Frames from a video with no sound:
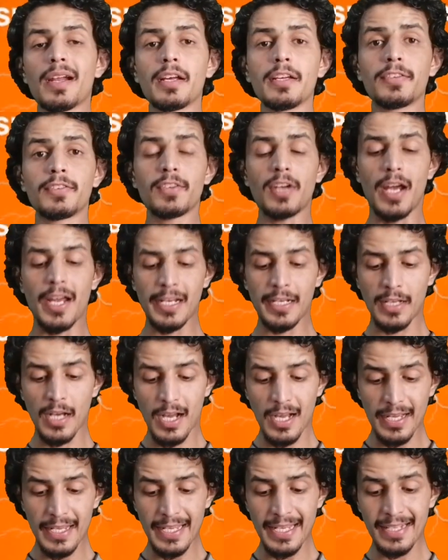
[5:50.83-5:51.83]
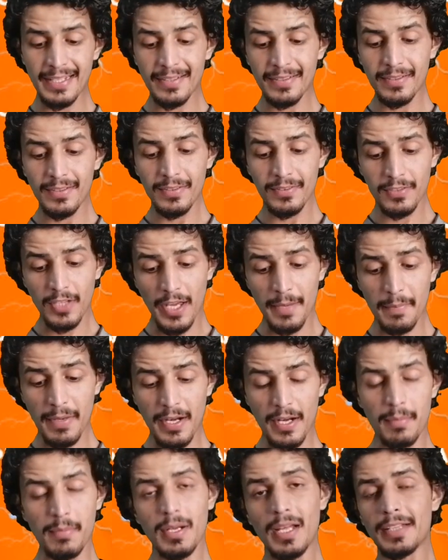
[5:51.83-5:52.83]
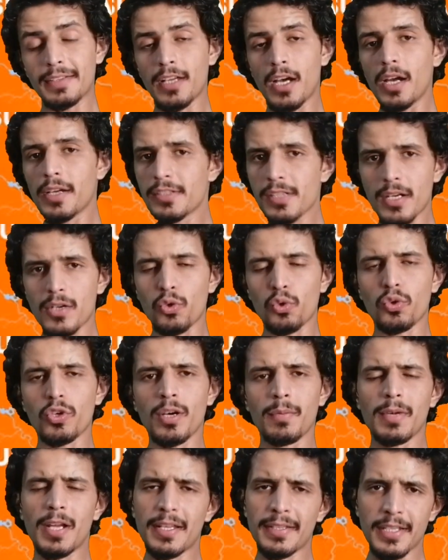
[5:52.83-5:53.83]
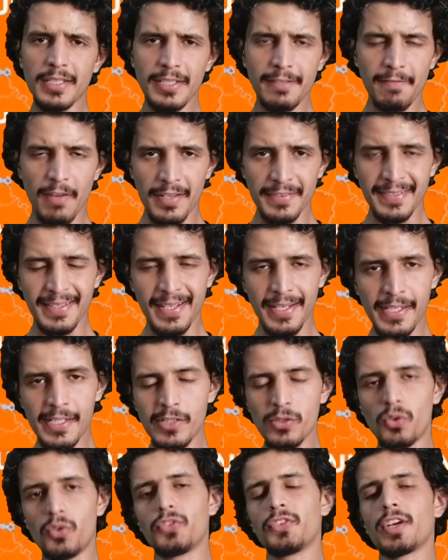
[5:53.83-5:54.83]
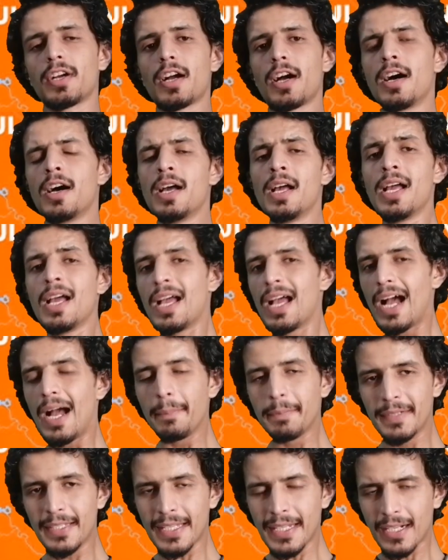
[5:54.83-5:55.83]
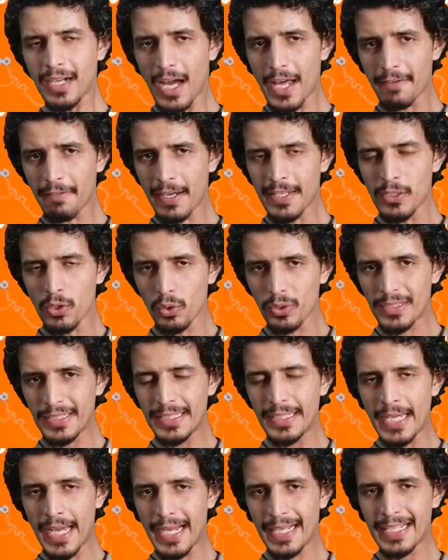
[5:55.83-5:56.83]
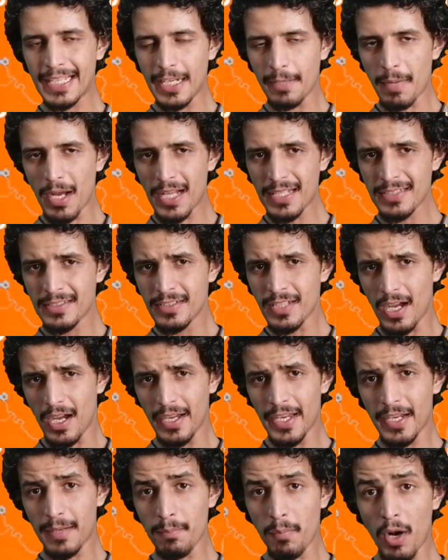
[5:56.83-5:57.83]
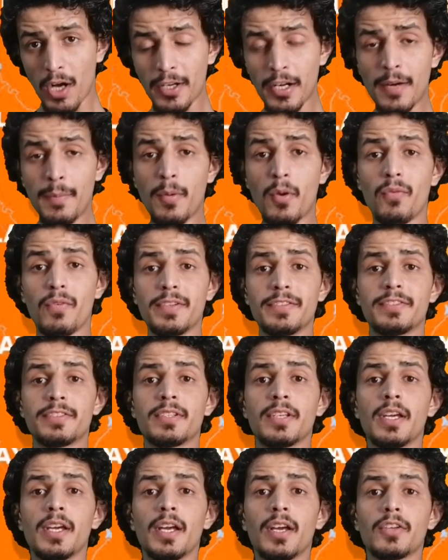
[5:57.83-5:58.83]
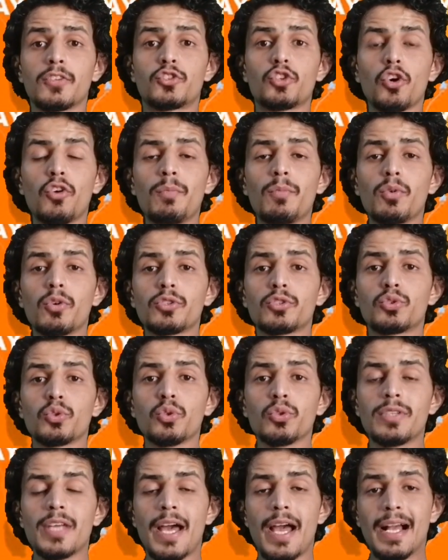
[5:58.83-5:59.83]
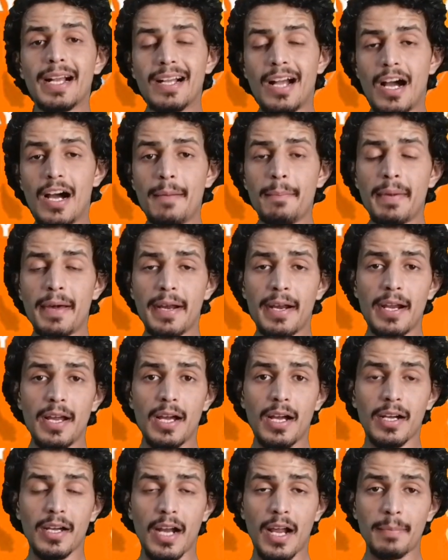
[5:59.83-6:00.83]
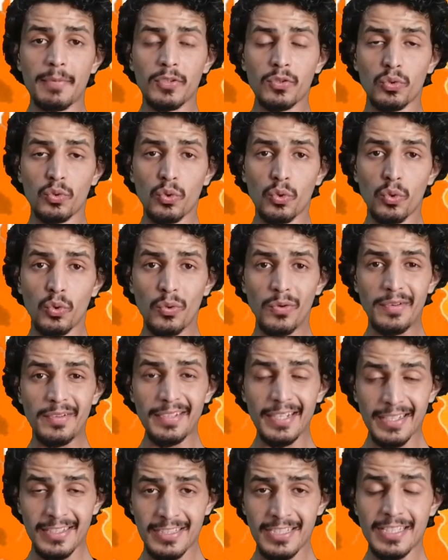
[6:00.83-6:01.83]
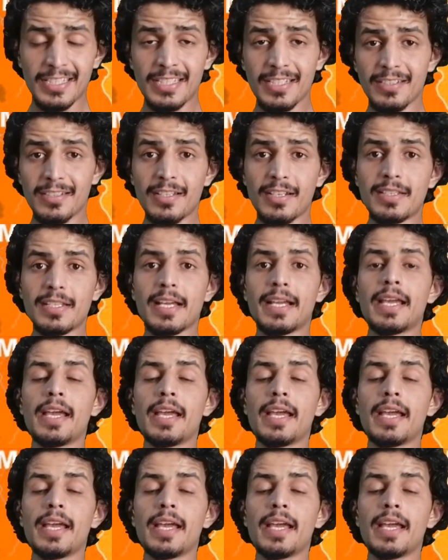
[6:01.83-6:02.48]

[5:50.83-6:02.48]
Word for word: पर इसराइल का एक साइबर हमला था या ड्रोन हमला था ये वाज नहीं हो सका अब ये कार्रवाई होती है किरमान शाह एक बॉर्डर प्रोविंस जो मौजूद है कहाँ पर अगर आप इसको नक्शे के अंदर